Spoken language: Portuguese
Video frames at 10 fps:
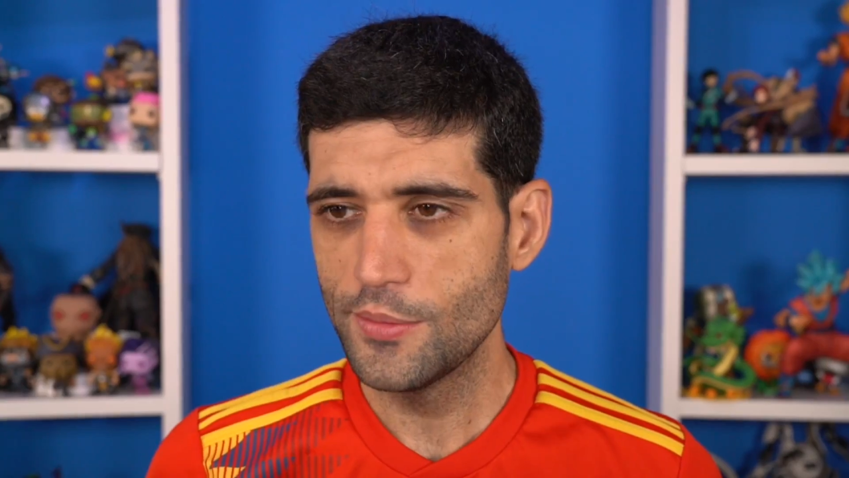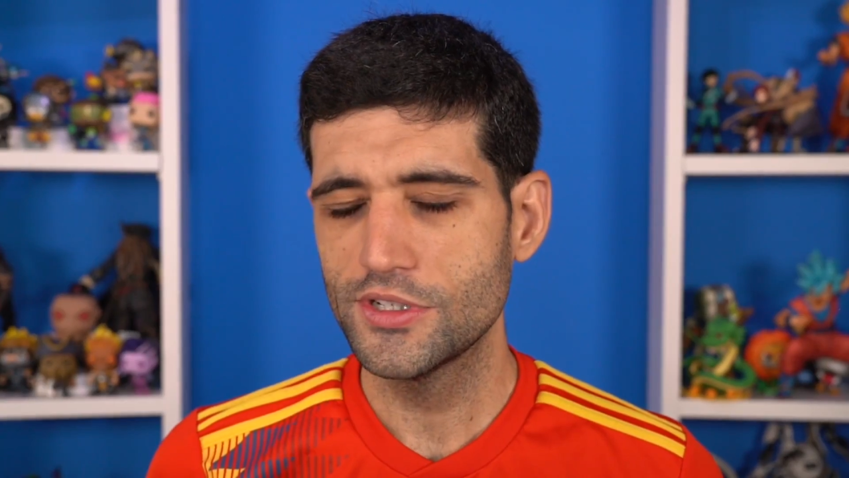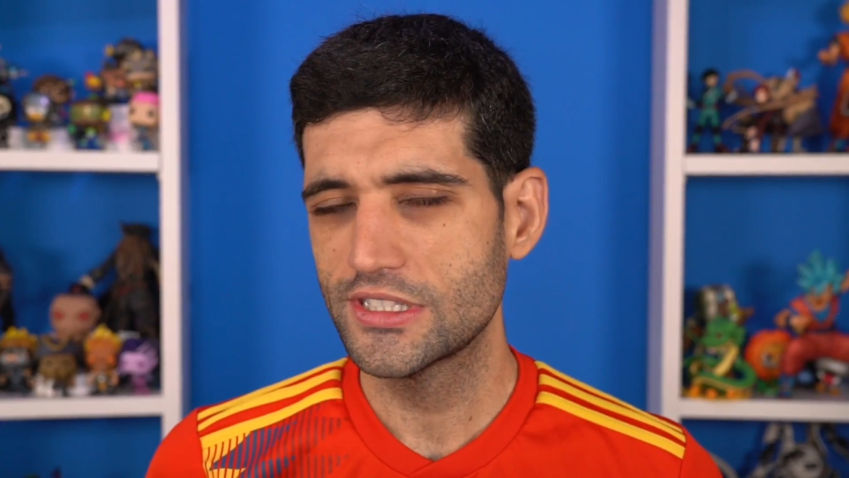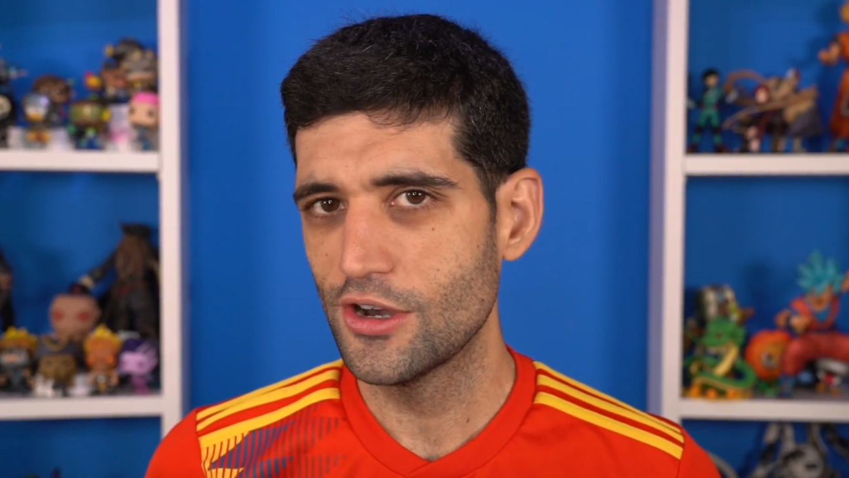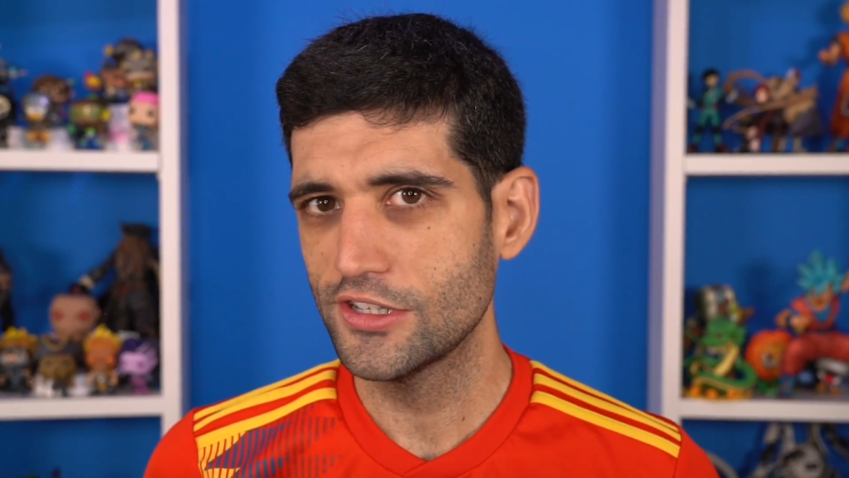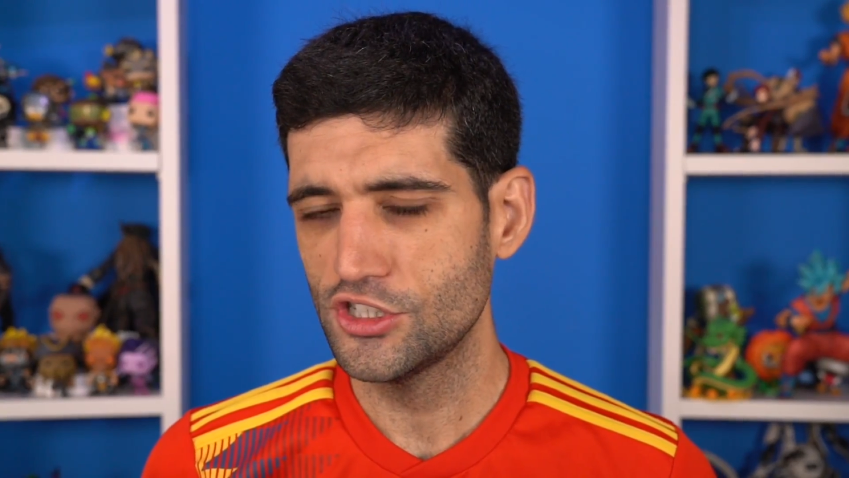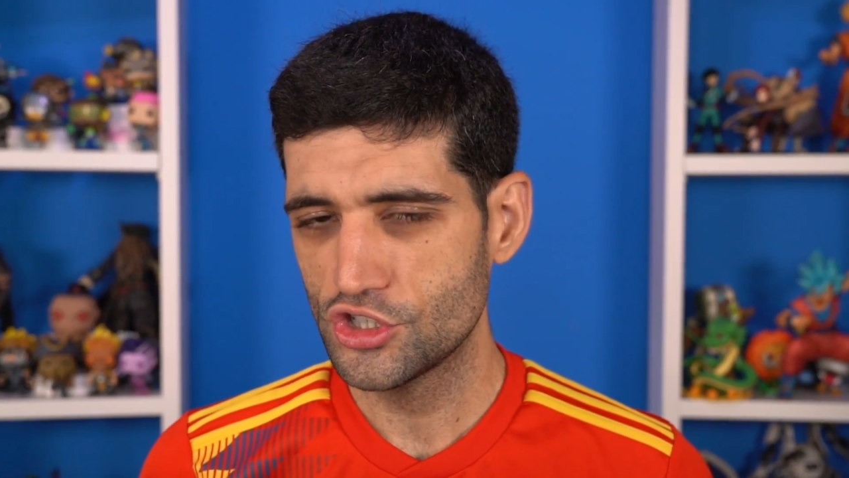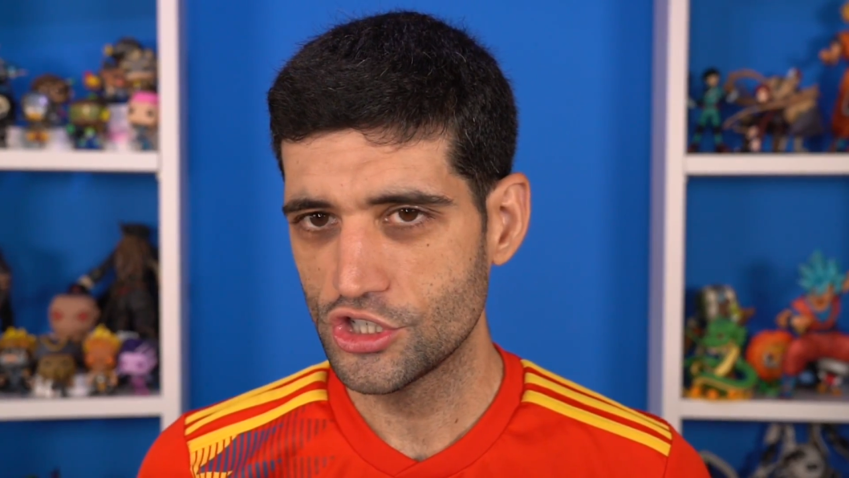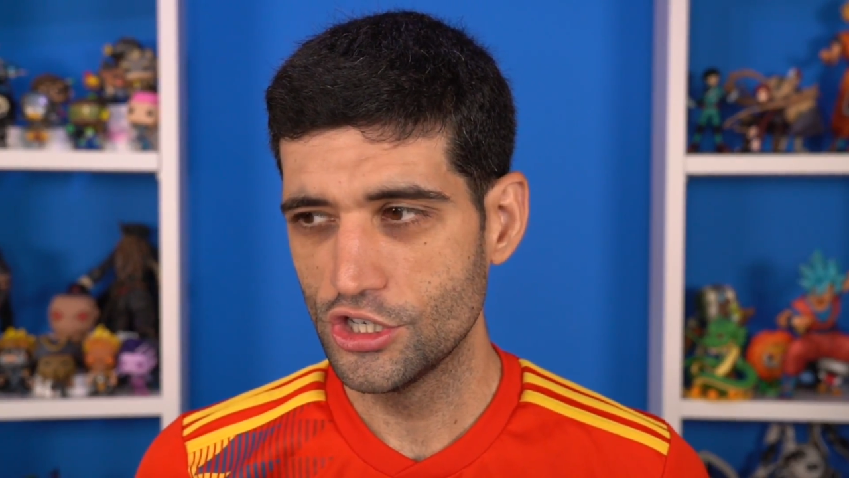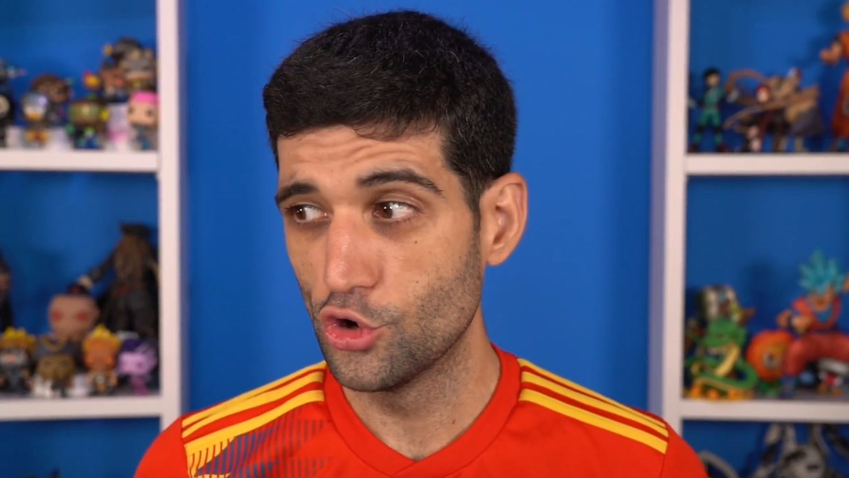Vamos então
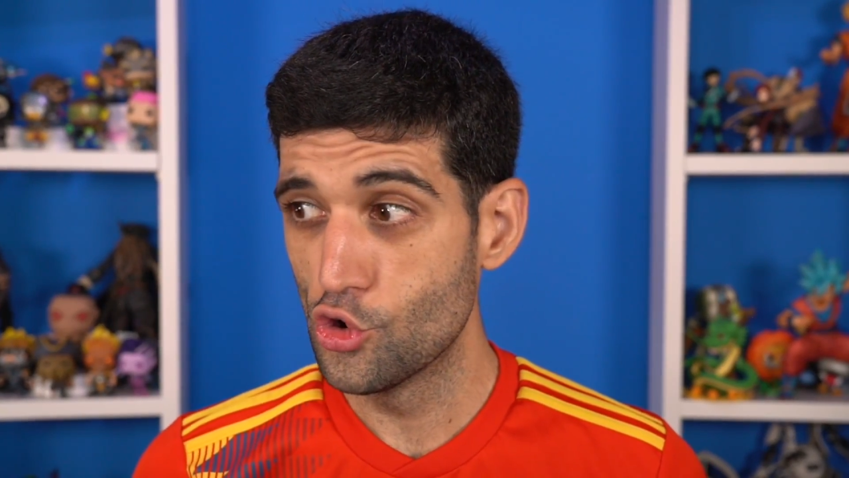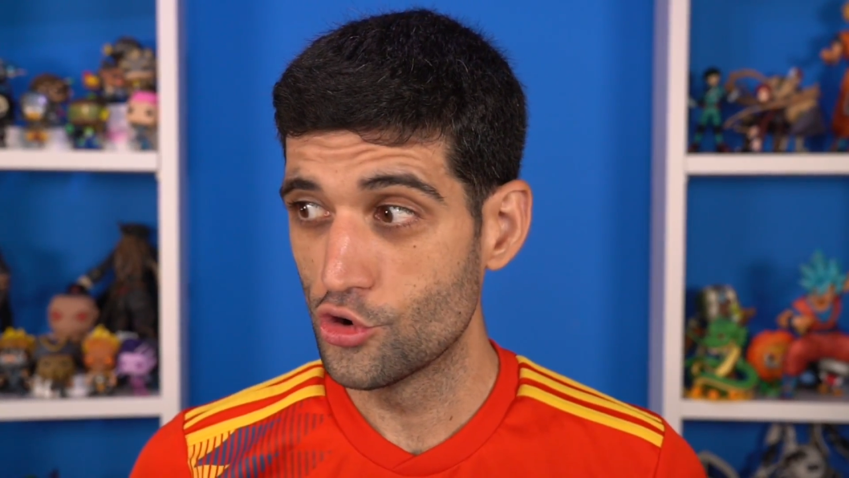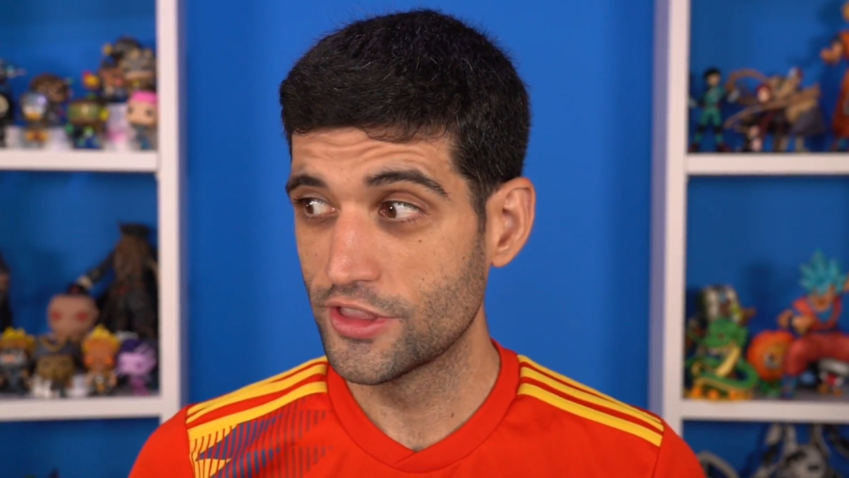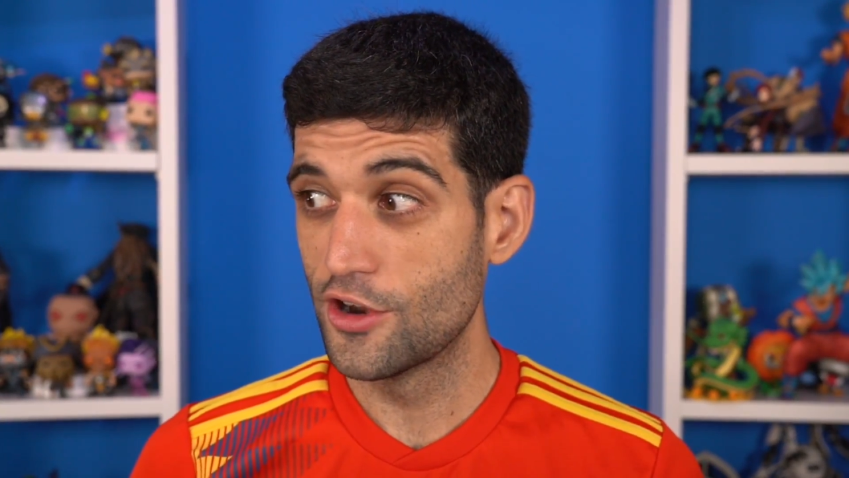assistir o